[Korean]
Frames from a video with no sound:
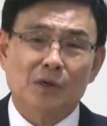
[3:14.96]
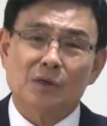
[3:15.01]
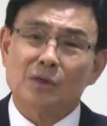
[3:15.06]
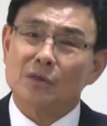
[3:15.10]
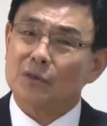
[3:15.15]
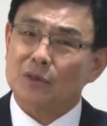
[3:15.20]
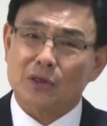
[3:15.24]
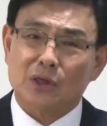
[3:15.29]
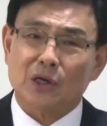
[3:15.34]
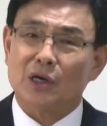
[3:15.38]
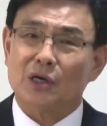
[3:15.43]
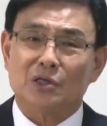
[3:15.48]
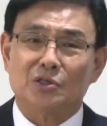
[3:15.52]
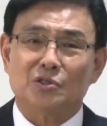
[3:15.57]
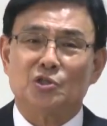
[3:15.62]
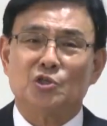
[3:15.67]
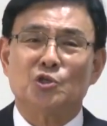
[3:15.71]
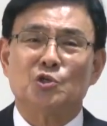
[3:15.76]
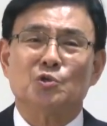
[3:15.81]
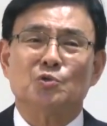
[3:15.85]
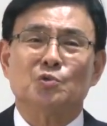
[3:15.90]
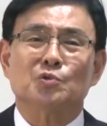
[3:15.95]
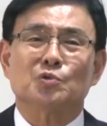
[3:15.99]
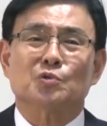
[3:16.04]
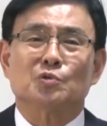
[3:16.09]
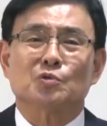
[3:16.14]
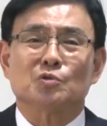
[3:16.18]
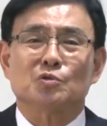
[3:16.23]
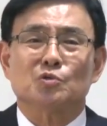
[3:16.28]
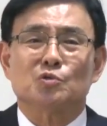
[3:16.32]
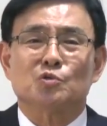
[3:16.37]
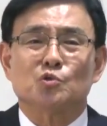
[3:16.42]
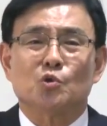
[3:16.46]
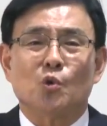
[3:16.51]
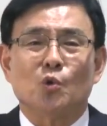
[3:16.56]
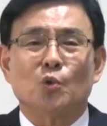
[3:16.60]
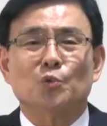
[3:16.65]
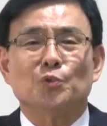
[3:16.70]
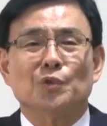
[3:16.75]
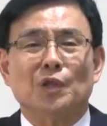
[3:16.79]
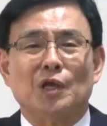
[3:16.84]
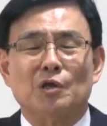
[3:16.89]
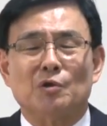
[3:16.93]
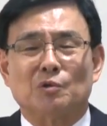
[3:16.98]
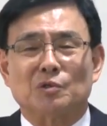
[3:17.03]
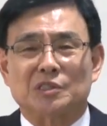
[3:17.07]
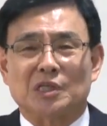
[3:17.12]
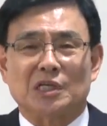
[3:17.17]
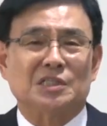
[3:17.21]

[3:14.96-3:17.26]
그렇게 쉬운 좋은 내용,